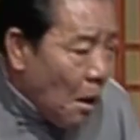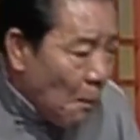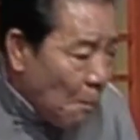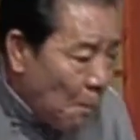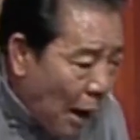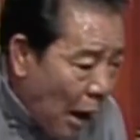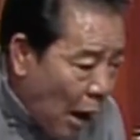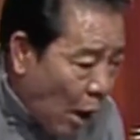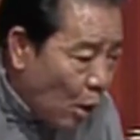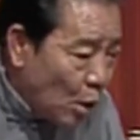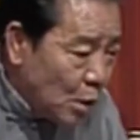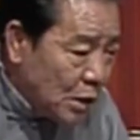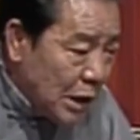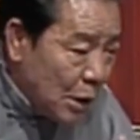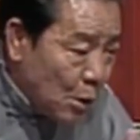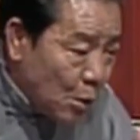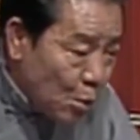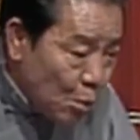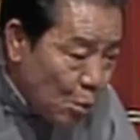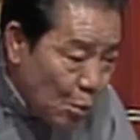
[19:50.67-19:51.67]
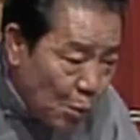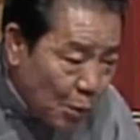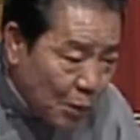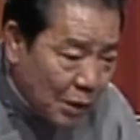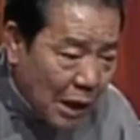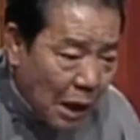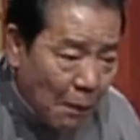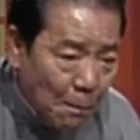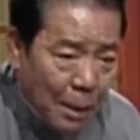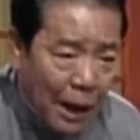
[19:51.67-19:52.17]
跑进玉
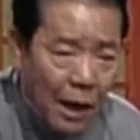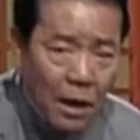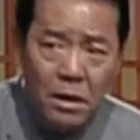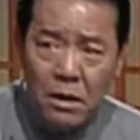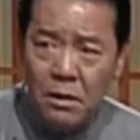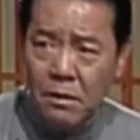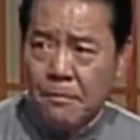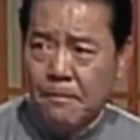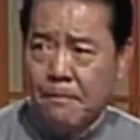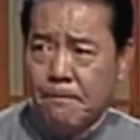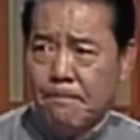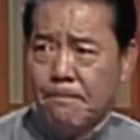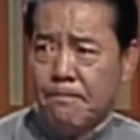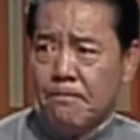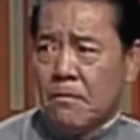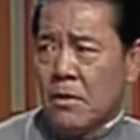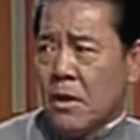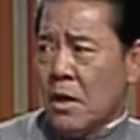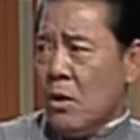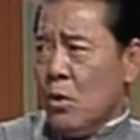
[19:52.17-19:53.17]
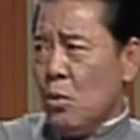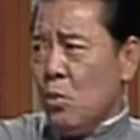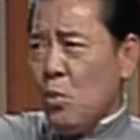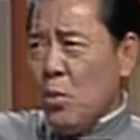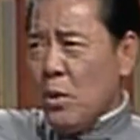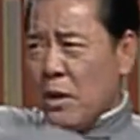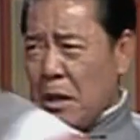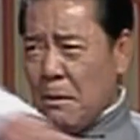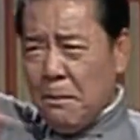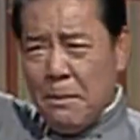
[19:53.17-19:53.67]
灯棚，玉
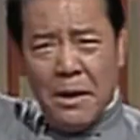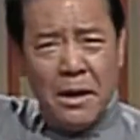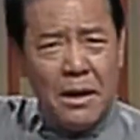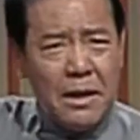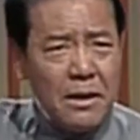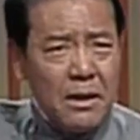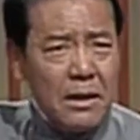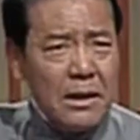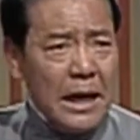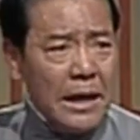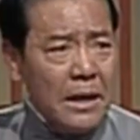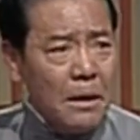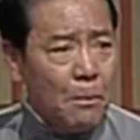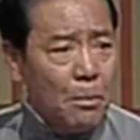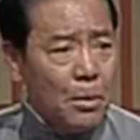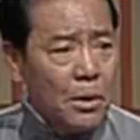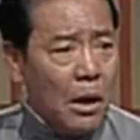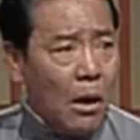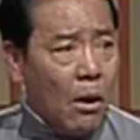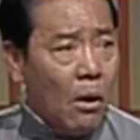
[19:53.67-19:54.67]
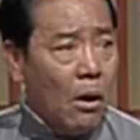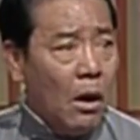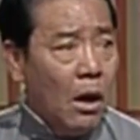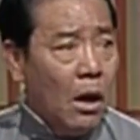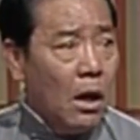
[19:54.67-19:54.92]
灯棚里头人也不少啊。